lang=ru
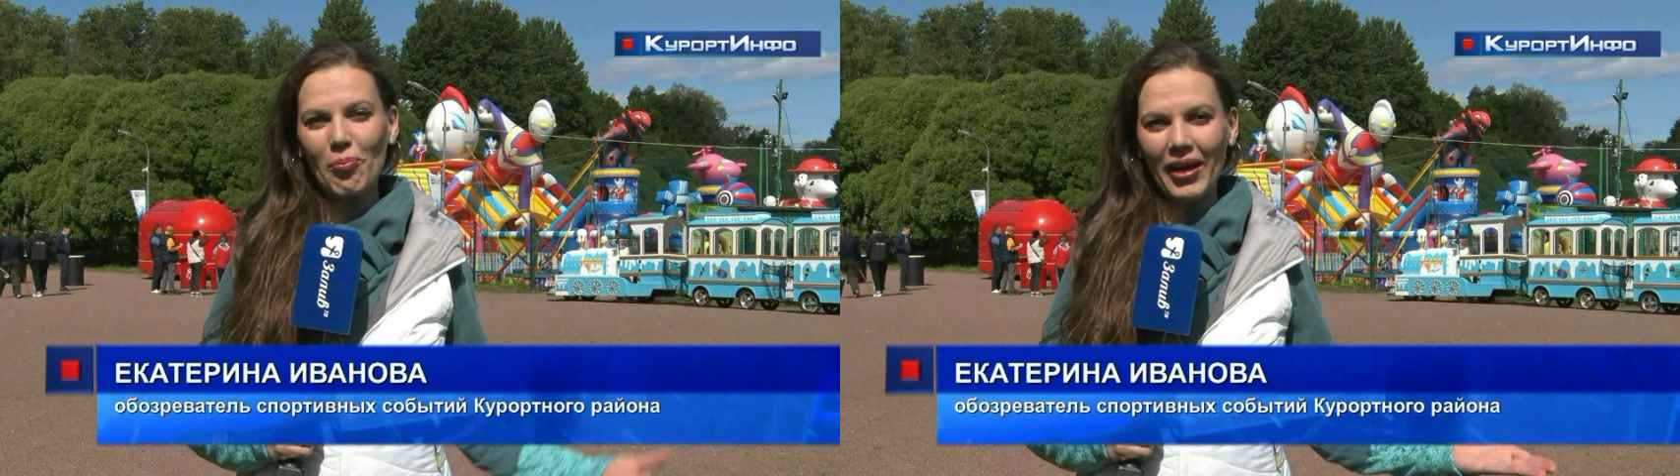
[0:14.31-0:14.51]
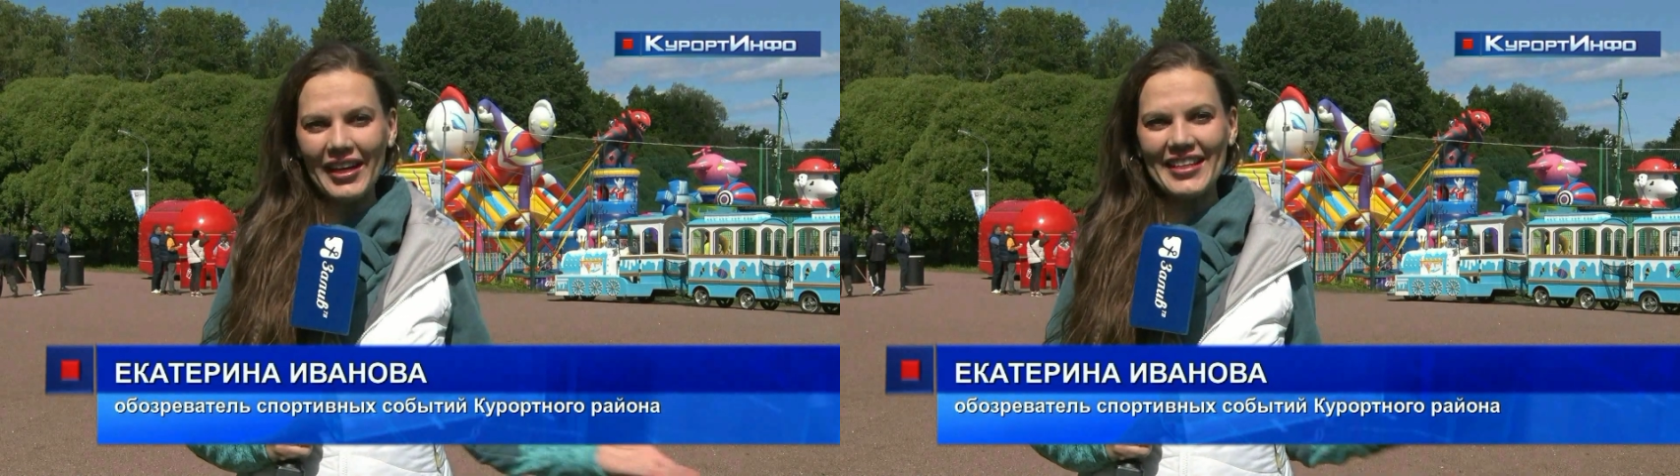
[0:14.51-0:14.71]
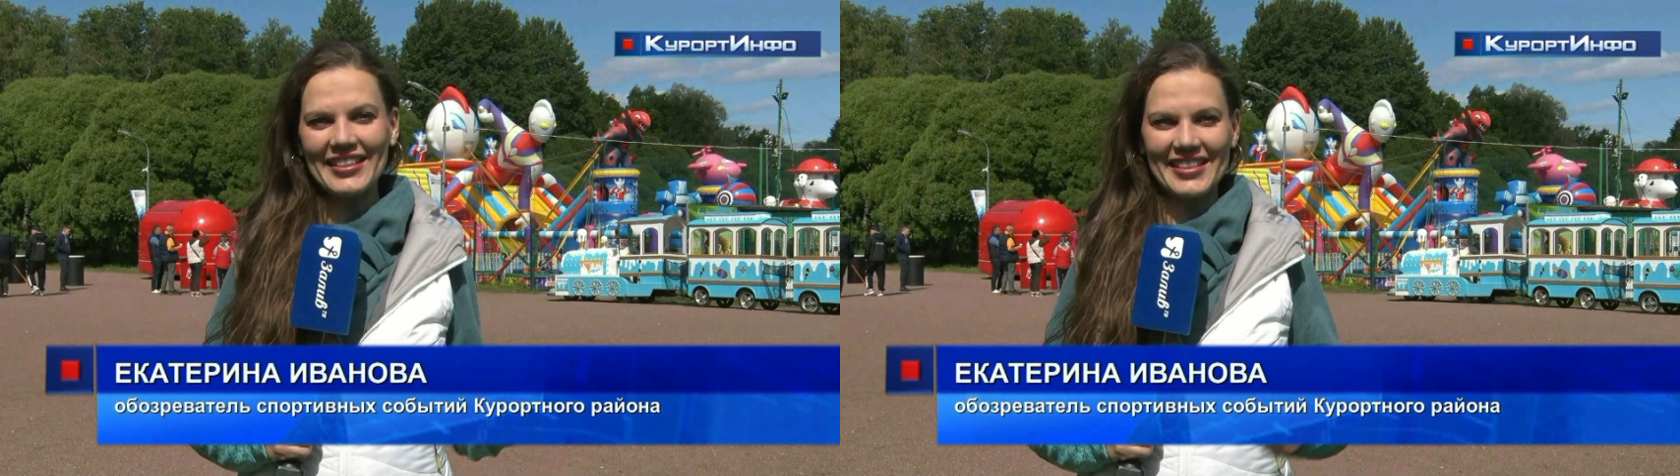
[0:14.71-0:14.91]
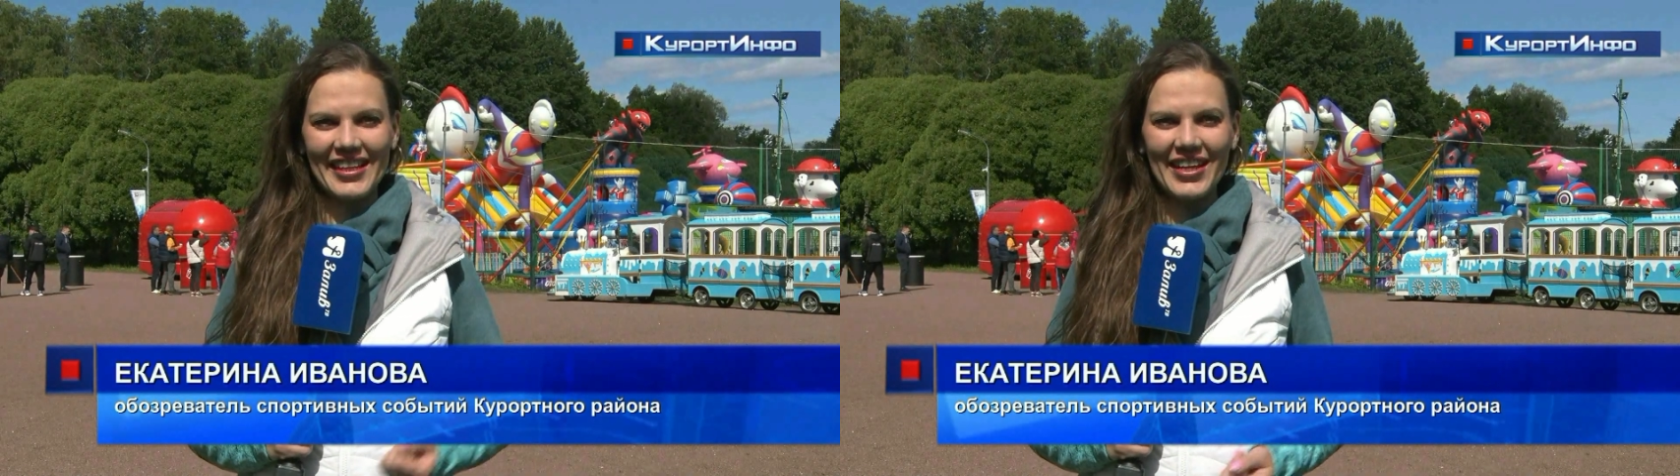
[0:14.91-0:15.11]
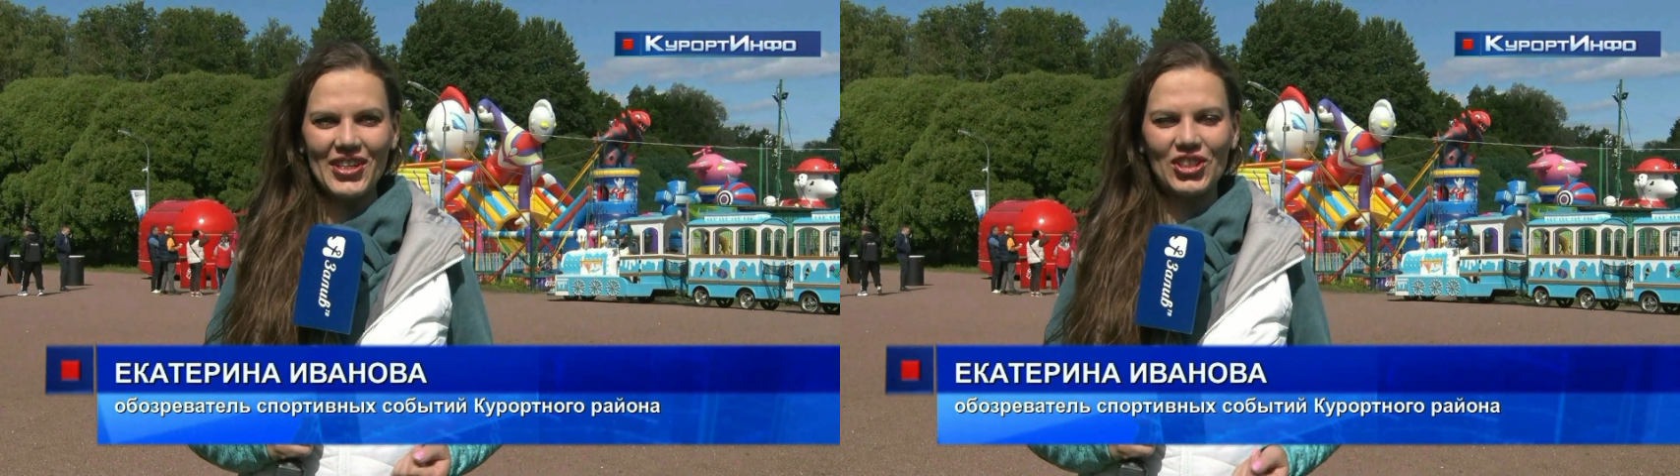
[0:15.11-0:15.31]
Болейте
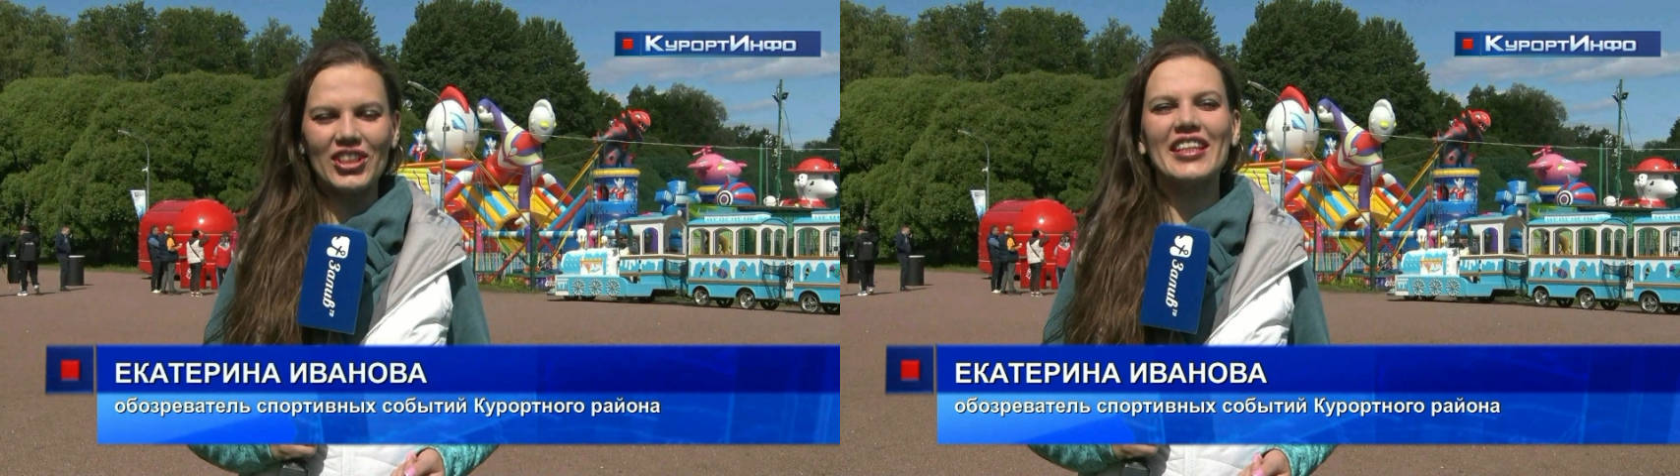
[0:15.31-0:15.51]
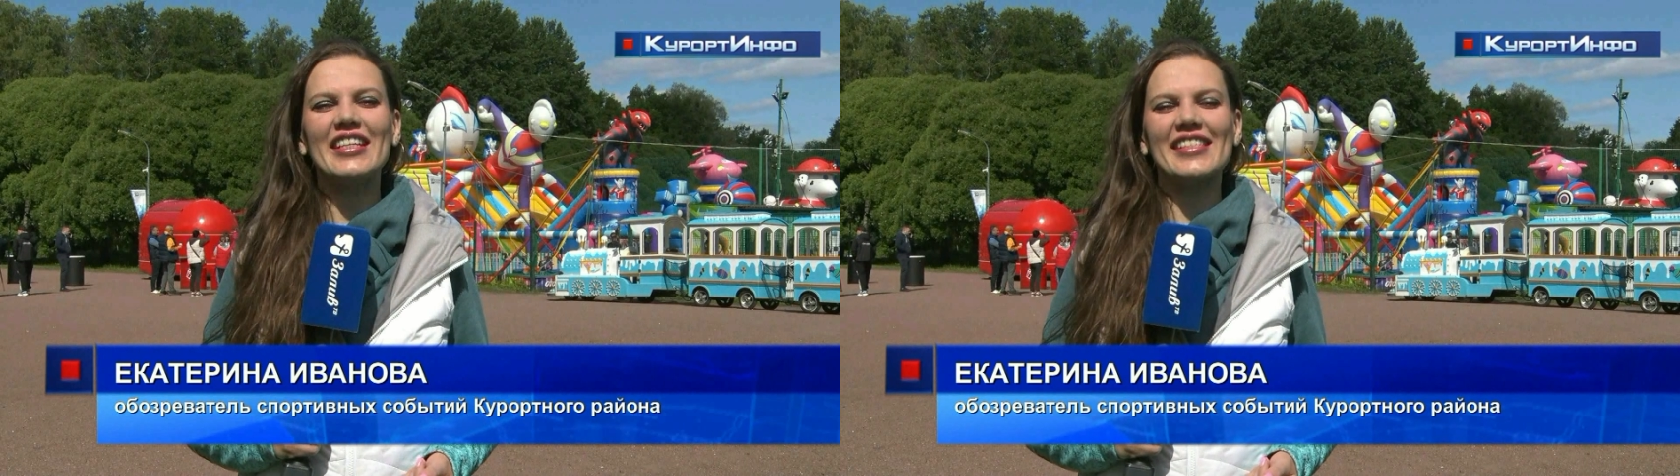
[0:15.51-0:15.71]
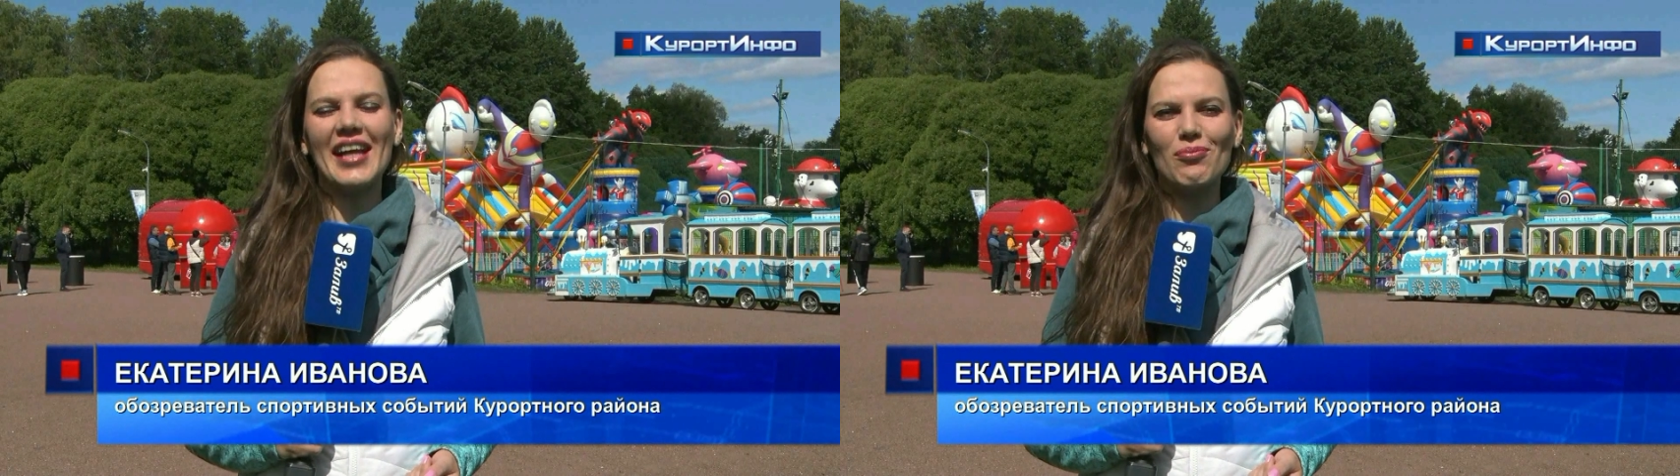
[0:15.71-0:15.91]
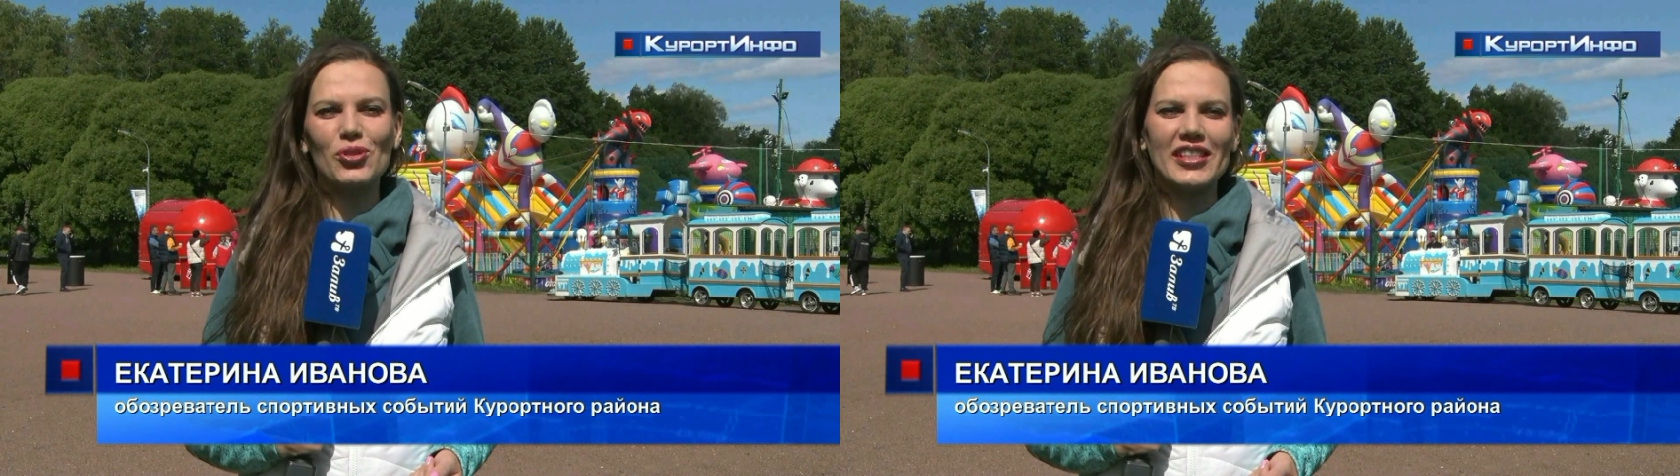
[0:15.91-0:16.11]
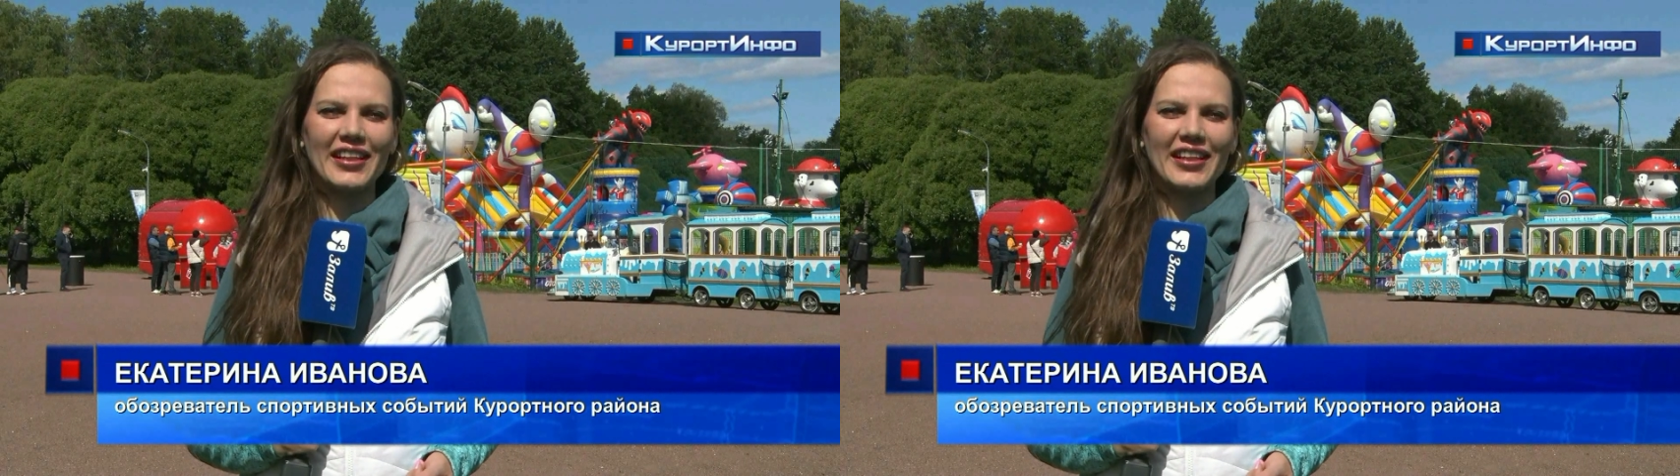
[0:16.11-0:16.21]
за наших и сами